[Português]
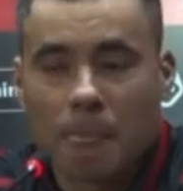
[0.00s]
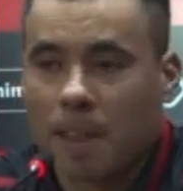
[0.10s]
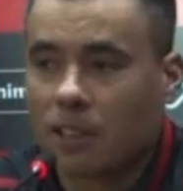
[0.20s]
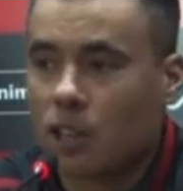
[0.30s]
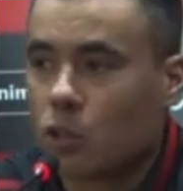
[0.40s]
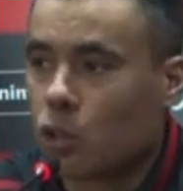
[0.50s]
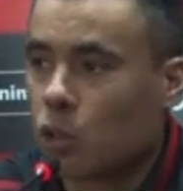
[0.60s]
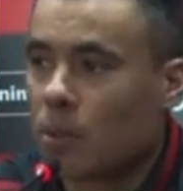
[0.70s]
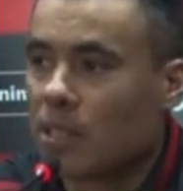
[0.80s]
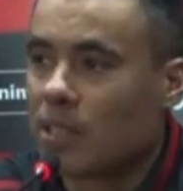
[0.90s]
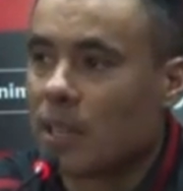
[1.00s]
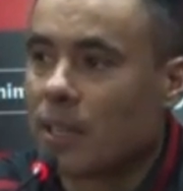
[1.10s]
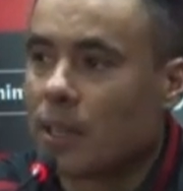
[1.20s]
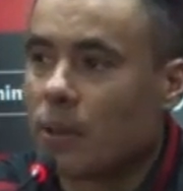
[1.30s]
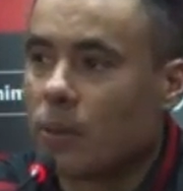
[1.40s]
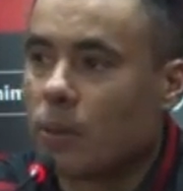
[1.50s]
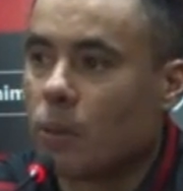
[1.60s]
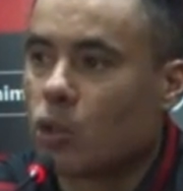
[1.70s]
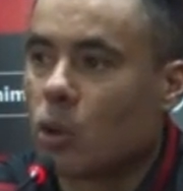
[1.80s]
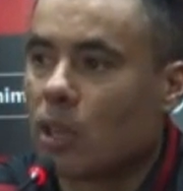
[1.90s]
E a gente costuma dizer que
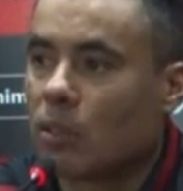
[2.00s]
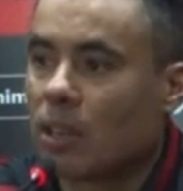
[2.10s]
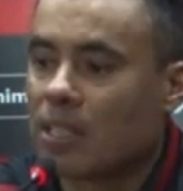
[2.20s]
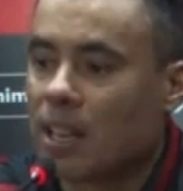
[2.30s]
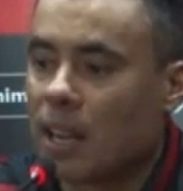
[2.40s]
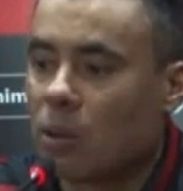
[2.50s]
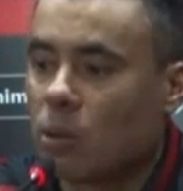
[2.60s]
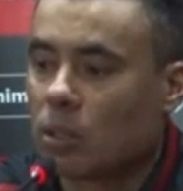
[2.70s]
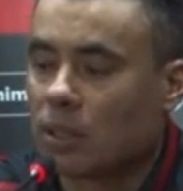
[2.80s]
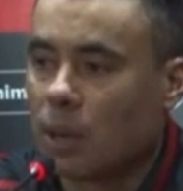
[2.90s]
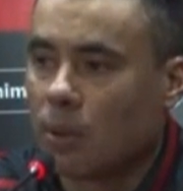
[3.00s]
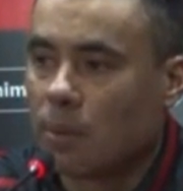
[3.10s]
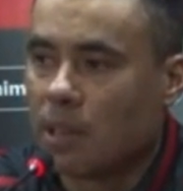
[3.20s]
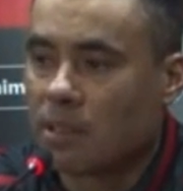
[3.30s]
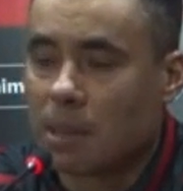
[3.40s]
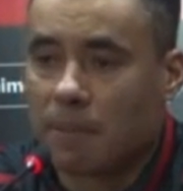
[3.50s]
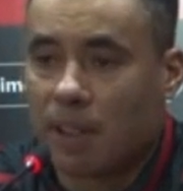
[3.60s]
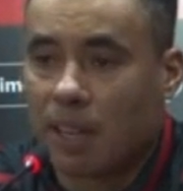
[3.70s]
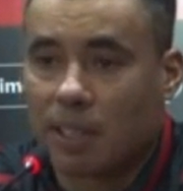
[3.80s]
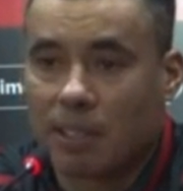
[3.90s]
um, um jogador acelera o outro, né? o Emílio sempre
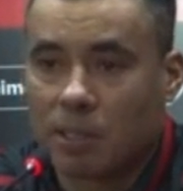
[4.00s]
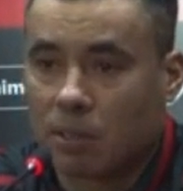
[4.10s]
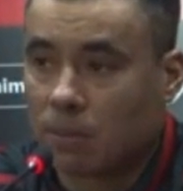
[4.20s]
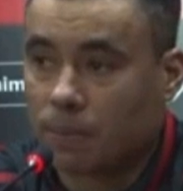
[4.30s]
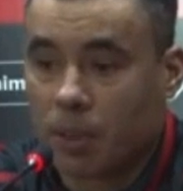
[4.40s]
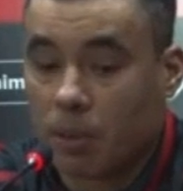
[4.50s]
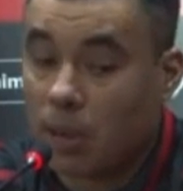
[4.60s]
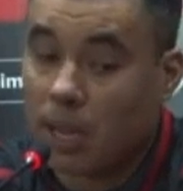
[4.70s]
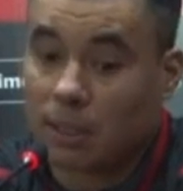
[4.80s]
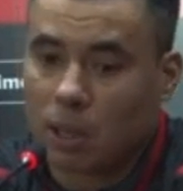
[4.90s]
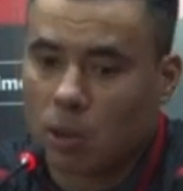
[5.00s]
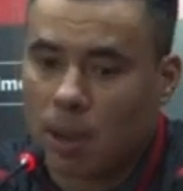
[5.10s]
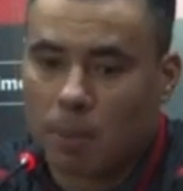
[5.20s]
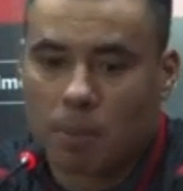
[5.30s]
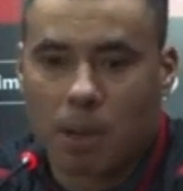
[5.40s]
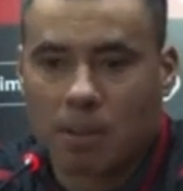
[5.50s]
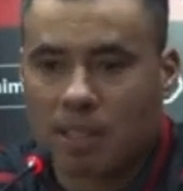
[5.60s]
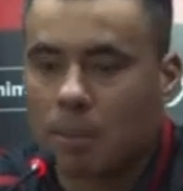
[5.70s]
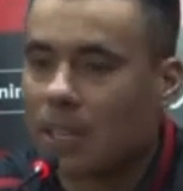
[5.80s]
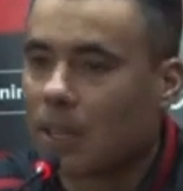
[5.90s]
fala isso, o cara tem que olhar para o banco,
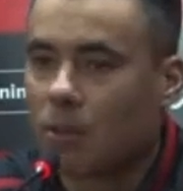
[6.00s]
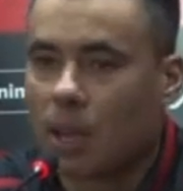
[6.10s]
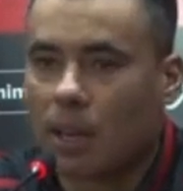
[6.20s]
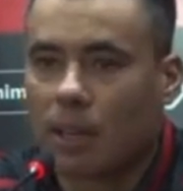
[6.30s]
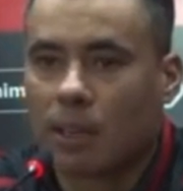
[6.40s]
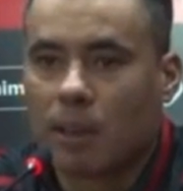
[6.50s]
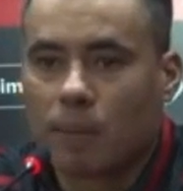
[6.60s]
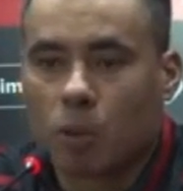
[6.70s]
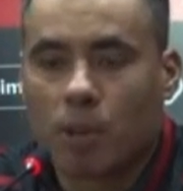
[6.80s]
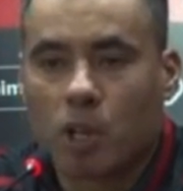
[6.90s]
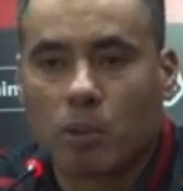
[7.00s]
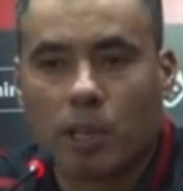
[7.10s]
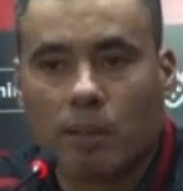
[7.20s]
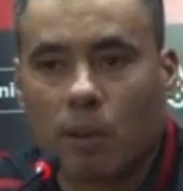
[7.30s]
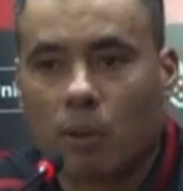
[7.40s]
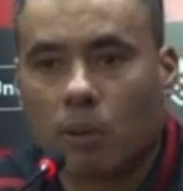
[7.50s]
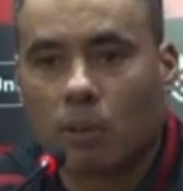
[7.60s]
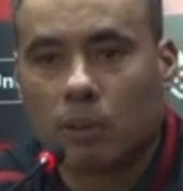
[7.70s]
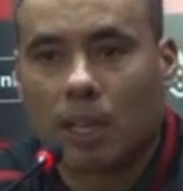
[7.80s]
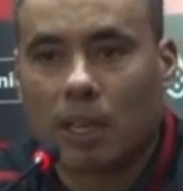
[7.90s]
saber que tem um cara do mesmo
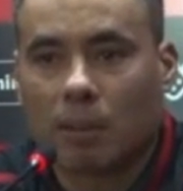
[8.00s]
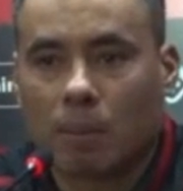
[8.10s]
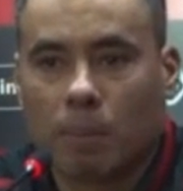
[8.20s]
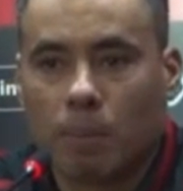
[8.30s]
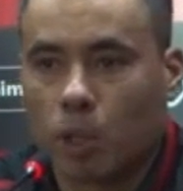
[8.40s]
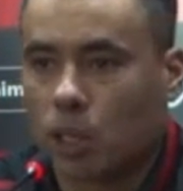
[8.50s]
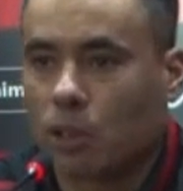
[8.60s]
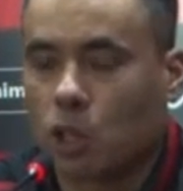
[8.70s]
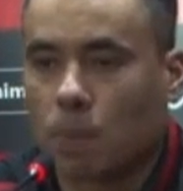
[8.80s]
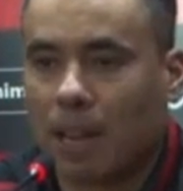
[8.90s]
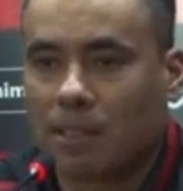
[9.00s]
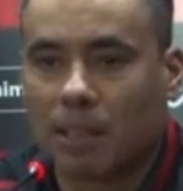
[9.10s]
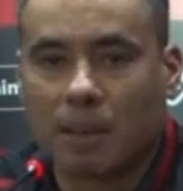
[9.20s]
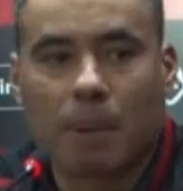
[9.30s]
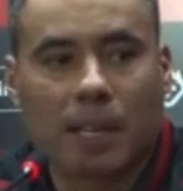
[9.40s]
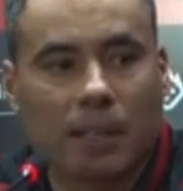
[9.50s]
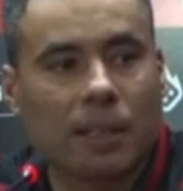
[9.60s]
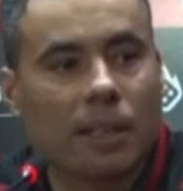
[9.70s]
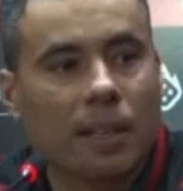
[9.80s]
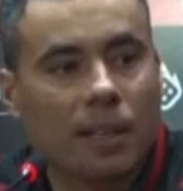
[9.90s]
nível né, buscando espaço ali para
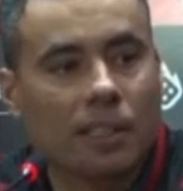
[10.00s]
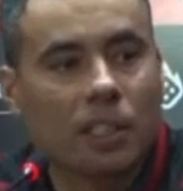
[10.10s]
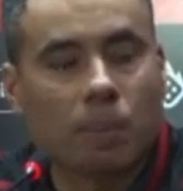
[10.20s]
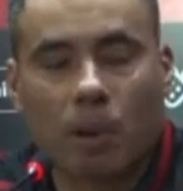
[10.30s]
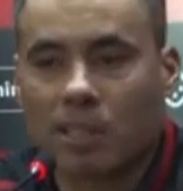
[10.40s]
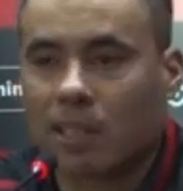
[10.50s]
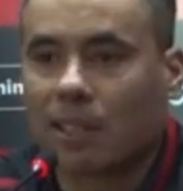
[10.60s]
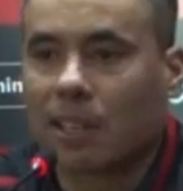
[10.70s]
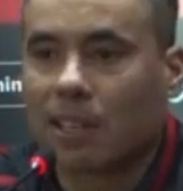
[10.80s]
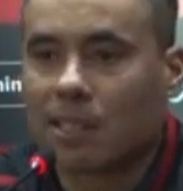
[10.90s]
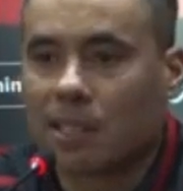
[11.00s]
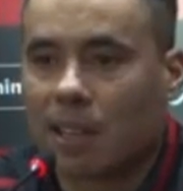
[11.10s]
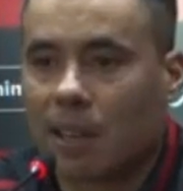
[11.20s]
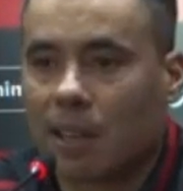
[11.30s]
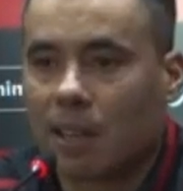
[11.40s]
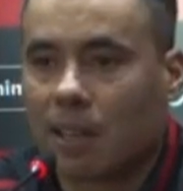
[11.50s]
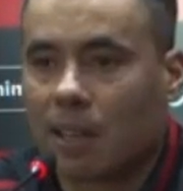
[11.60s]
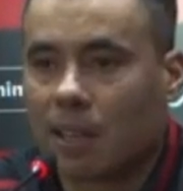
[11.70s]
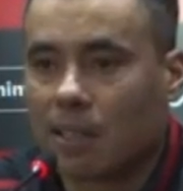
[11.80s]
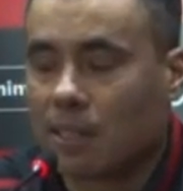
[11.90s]
que a gente possa ter essa,
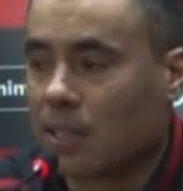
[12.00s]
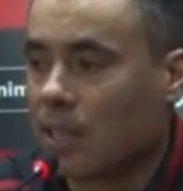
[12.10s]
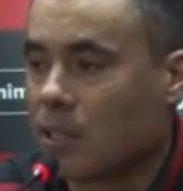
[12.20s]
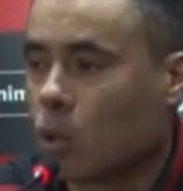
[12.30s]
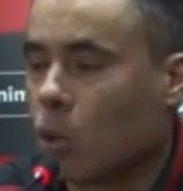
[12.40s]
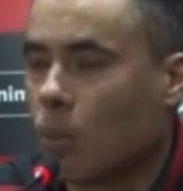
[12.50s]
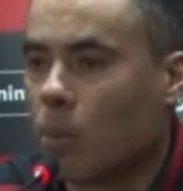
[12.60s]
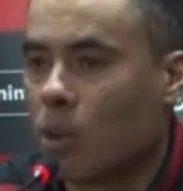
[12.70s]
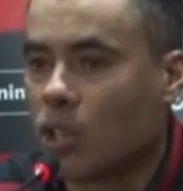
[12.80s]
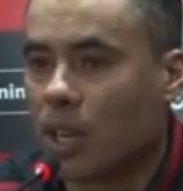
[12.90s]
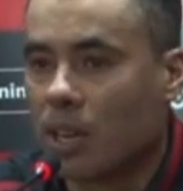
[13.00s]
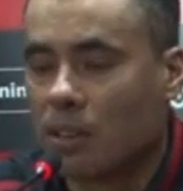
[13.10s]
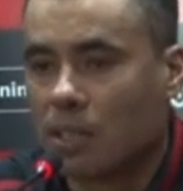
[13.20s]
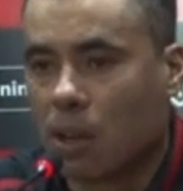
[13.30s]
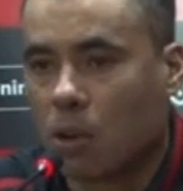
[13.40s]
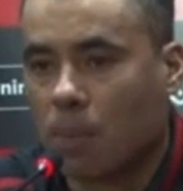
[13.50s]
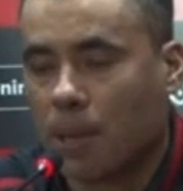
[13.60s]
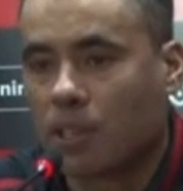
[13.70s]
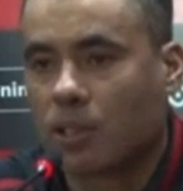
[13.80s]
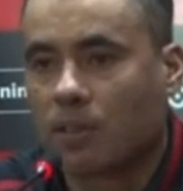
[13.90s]
eh, esse, grupo homogêneo, essa
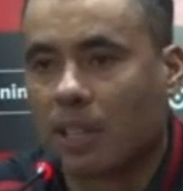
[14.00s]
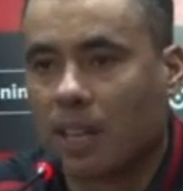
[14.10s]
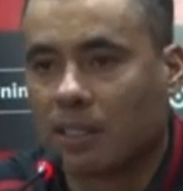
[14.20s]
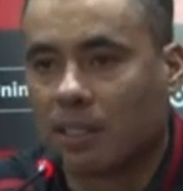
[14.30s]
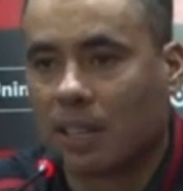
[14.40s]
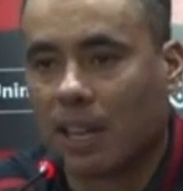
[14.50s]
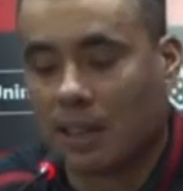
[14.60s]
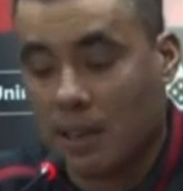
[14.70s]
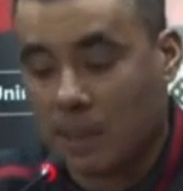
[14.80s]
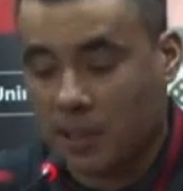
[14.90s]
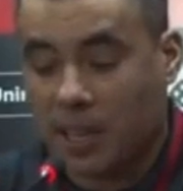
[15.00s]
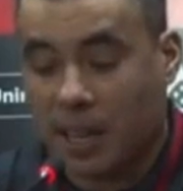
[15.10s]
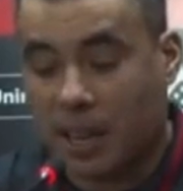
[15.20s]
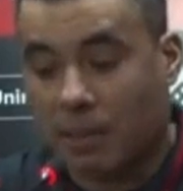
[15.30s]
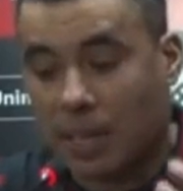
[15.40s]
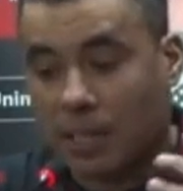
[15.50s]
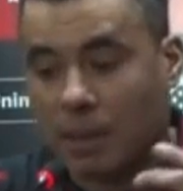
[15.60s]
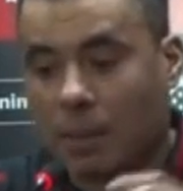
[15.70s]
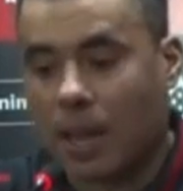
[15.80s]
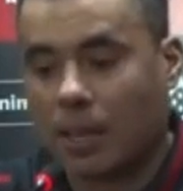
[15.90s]
competitividade interna que eleva
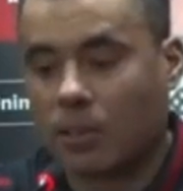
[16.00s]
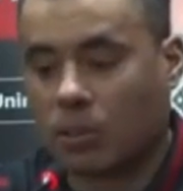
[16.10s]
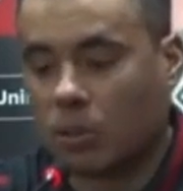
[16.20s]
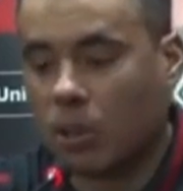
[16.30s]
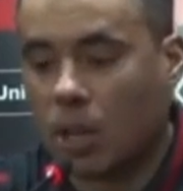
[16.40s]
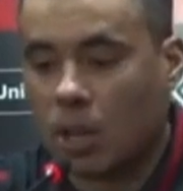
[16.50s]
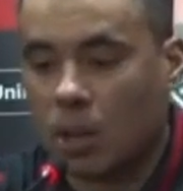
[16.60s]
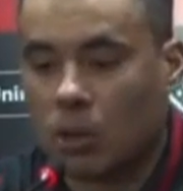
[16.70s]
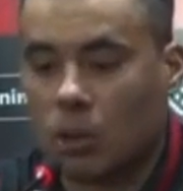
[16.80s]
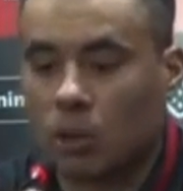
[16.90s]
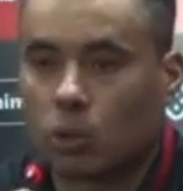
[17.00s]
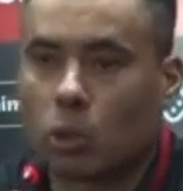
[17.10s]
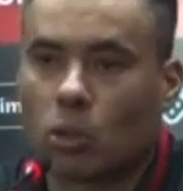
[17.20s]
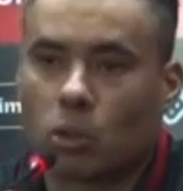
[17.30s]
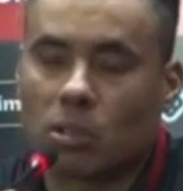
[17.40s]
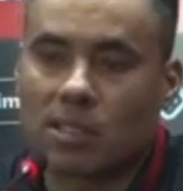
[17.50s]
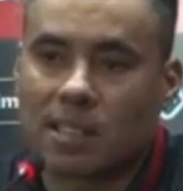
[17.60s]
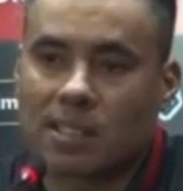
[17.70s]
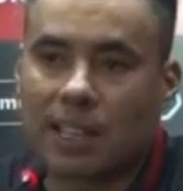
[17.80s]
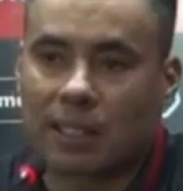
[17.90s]
ainda mais o, o to, todos
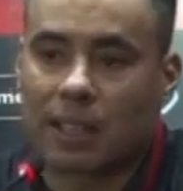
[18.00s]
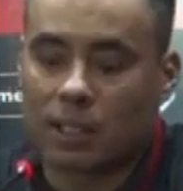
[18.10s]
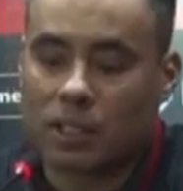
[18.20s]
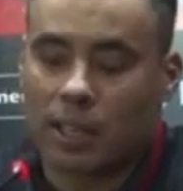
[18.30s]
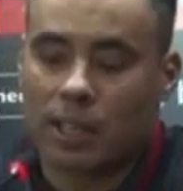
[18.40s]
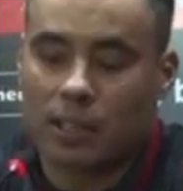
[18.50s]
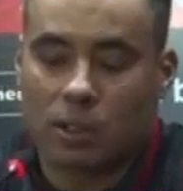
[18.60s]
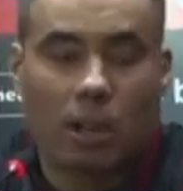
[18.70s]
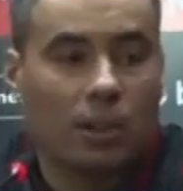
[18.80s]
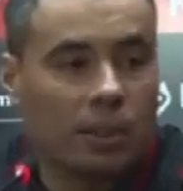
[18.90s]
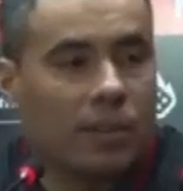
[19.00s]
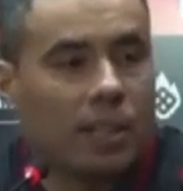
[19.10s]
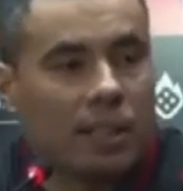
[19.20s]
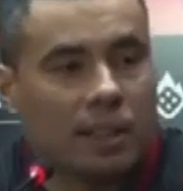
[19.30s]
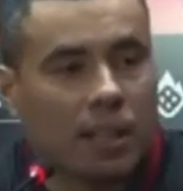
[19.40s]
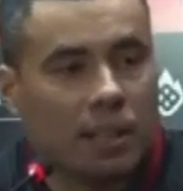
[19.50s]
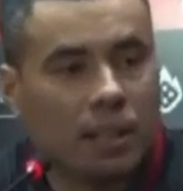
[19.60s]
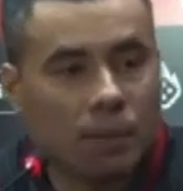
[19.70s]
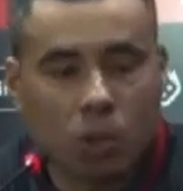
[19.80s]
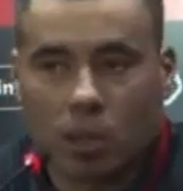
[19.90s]
esses atletas, já que eles olham e vê que tem
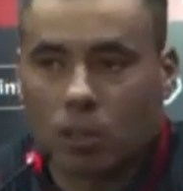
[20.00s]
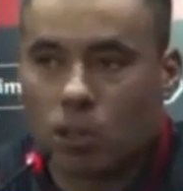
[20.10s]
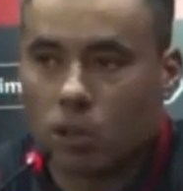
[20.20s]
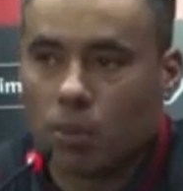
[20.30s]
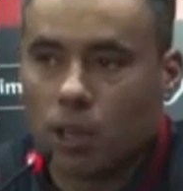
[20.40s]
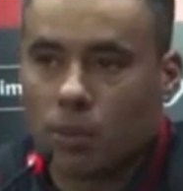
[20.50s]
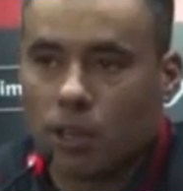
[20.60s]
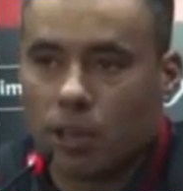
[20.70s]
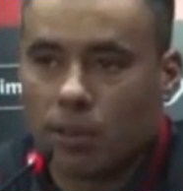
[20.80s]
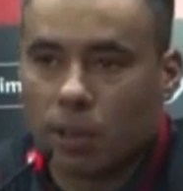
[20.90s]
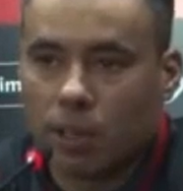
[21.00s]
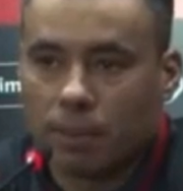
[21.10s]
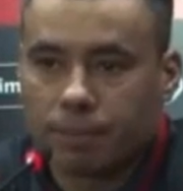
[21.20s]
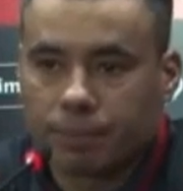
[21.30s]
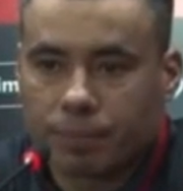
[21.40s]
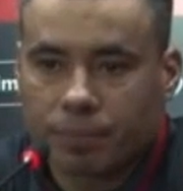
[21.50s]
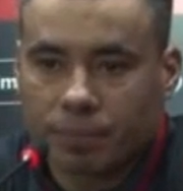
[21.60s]
jogadores do mesmo nível ali.